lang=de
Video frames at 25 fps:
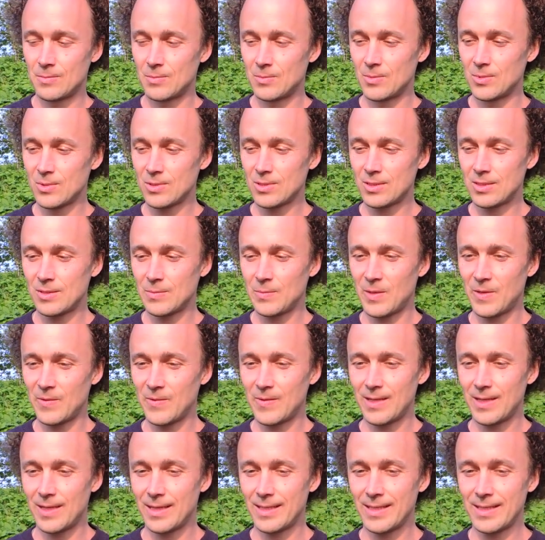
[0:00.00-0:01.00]
Musste mal
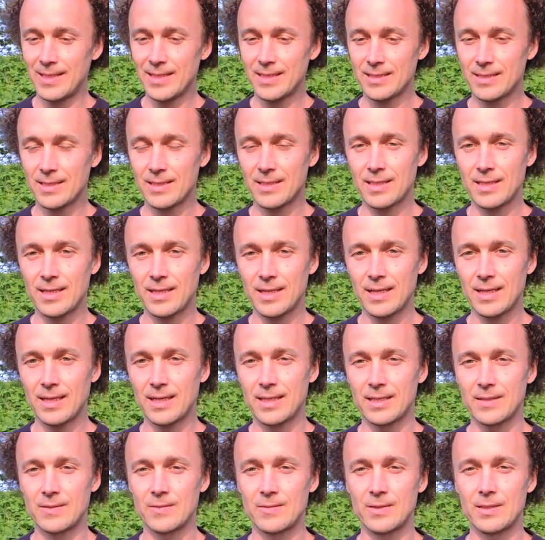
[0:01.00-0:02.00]
wieder nichts
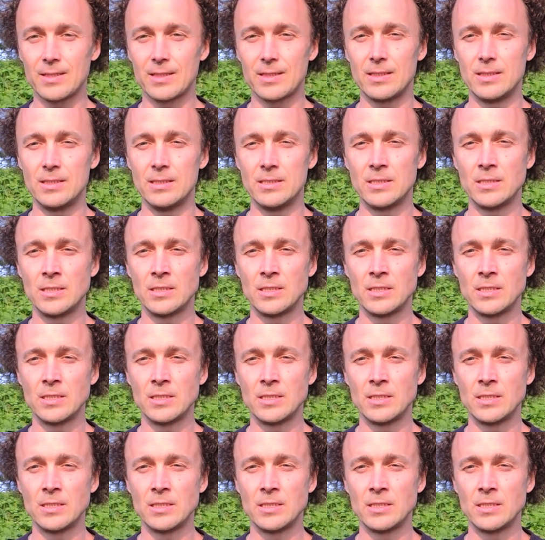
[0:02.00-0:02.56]
geklärt werden.